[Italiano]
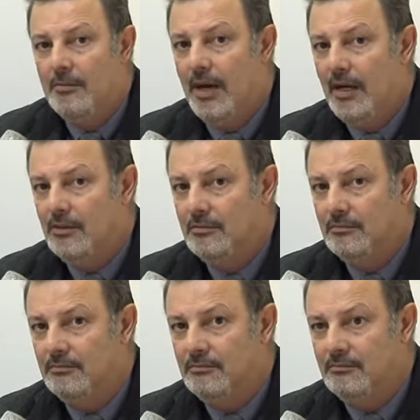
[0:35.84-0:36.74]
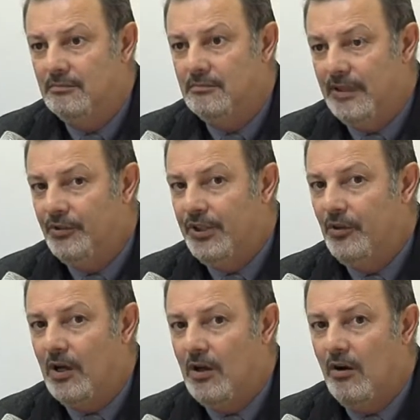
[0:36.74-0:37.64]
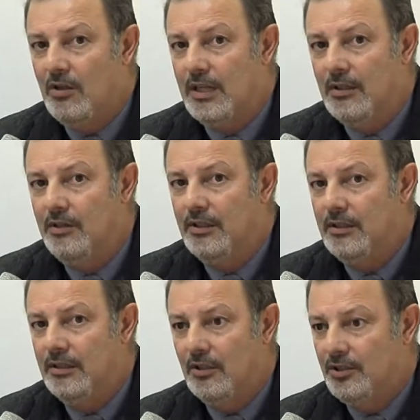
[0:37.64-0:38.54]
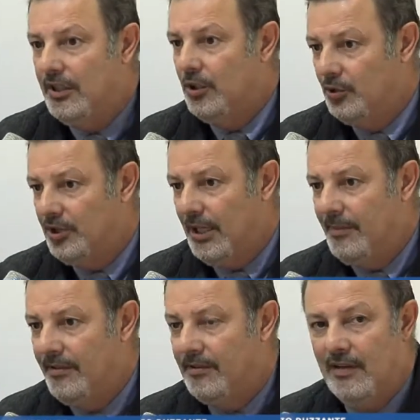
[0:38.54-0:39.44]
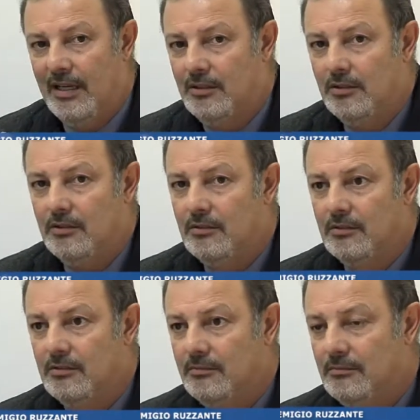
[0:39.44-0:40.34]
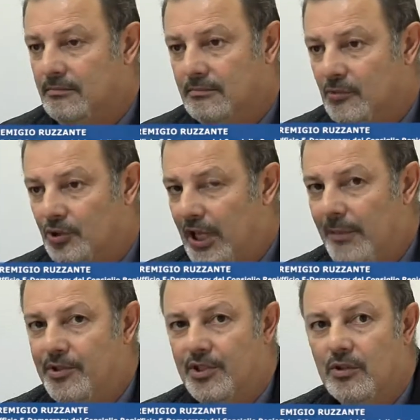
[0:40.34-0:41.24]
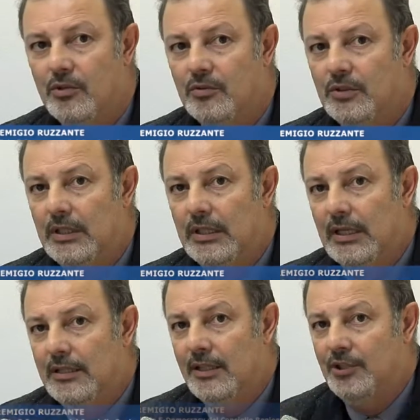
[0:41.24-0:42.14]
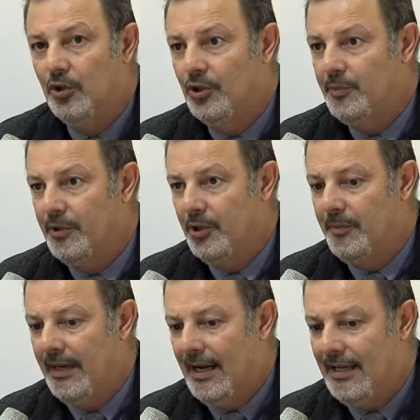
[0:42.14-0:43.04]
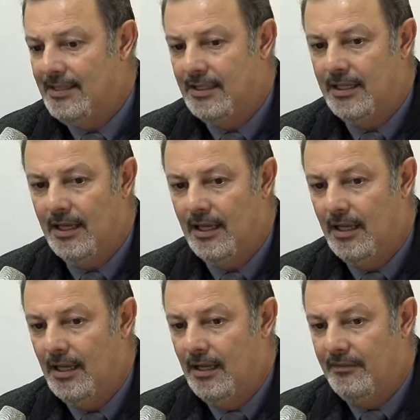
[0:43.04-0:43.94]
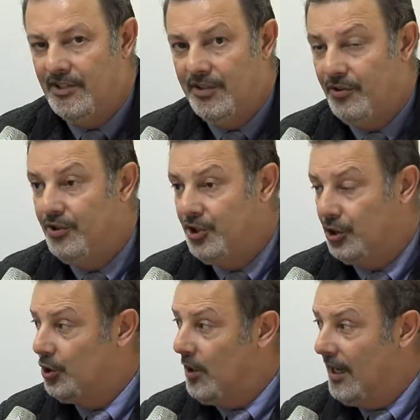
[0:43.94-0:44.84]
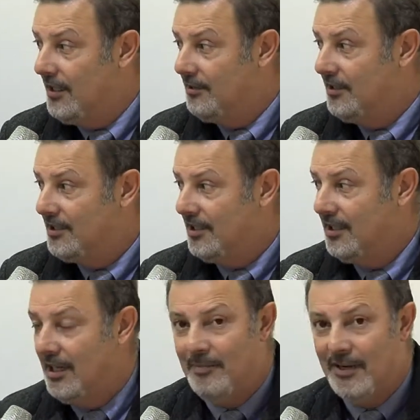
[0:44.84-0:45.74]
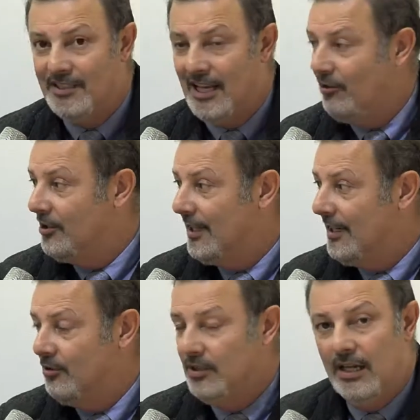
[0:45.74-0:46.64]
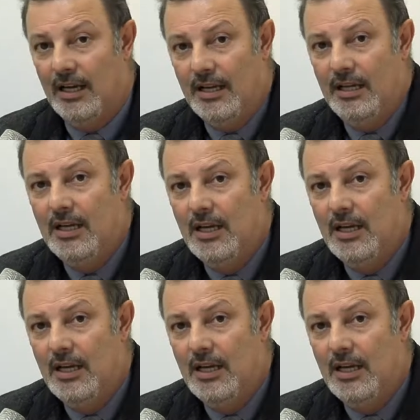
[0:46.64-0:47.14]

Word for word: Ma mh, mm, devo dire una cosa, noi nei nostri incontri che abbiamo fatto, molteplici incontri nelle scuole superiori per i ragazzi che facevano i 18 anni, quindi si apprestavano ad andare a votare,